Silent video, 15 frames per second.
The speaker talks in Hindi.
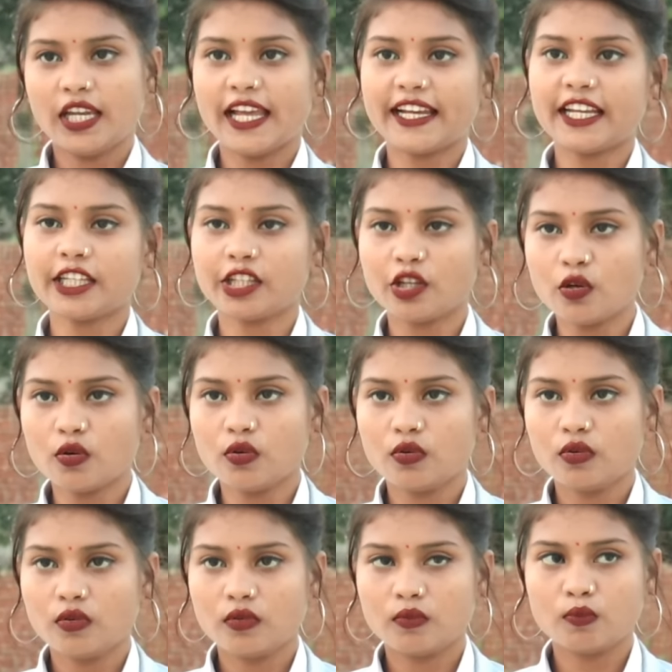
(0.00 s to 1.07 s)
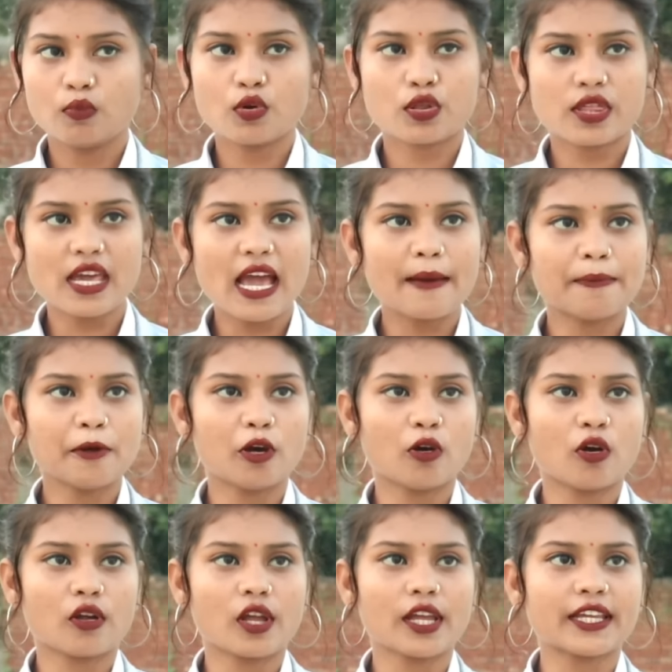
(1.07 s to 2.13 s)
लेकिन क्यों मुझसे आप
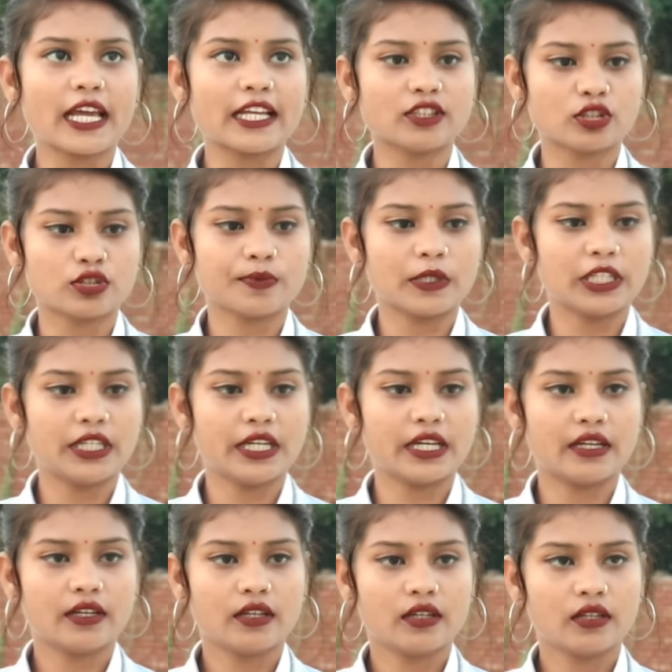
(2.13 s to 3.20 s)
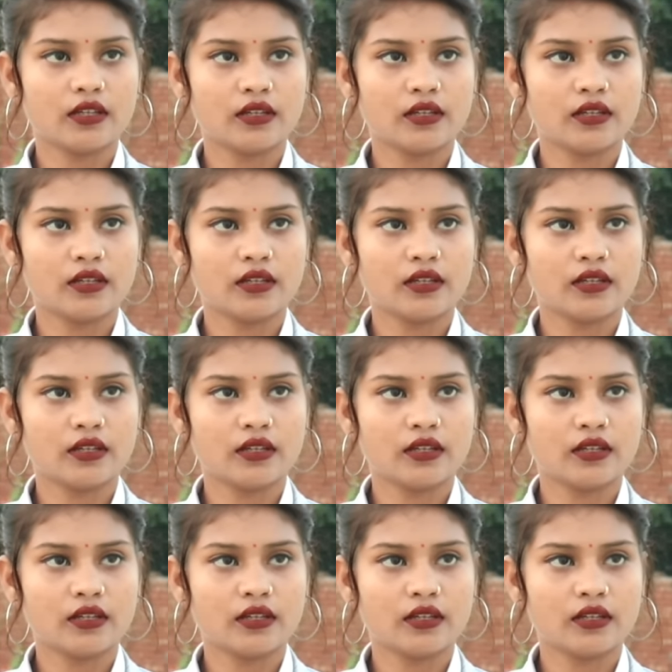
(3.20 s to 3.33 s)
लोगों की क्या दुश्मनी है